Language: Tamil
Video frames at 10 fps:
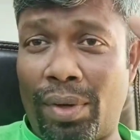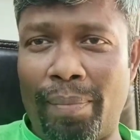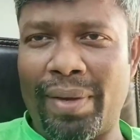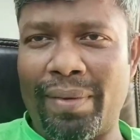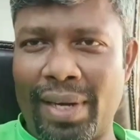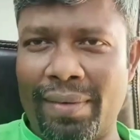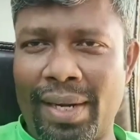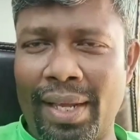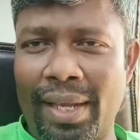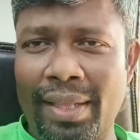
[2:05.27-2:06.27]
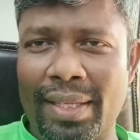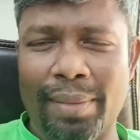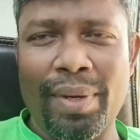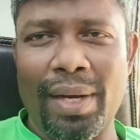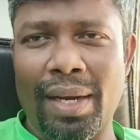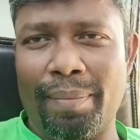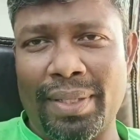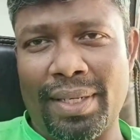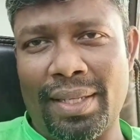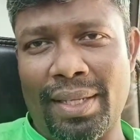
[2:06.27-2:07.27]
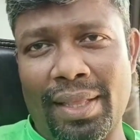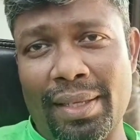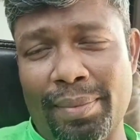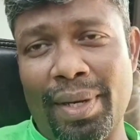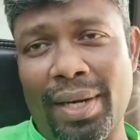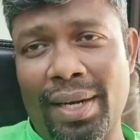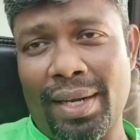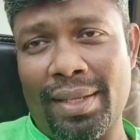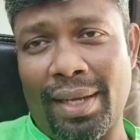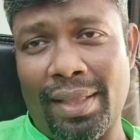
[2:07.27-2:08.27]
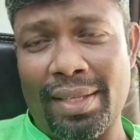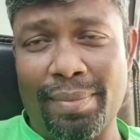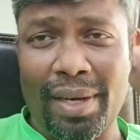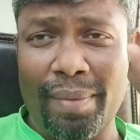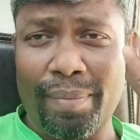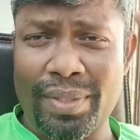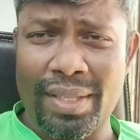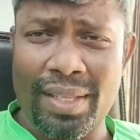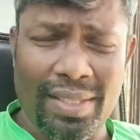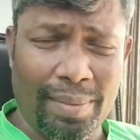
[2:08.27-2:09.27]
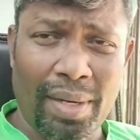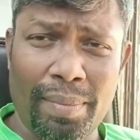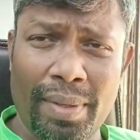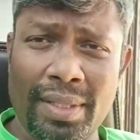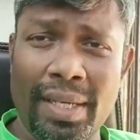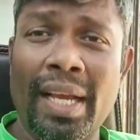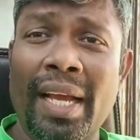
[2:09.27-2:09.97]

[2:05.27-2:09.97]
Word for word: டாபிக் வேறு வேறு இந்த செமினாரில் பேசினது அந்த செமினாரில் இருக்காது அந்த செமினாரில் பேசுறது இந்த செமினார் இருக்காது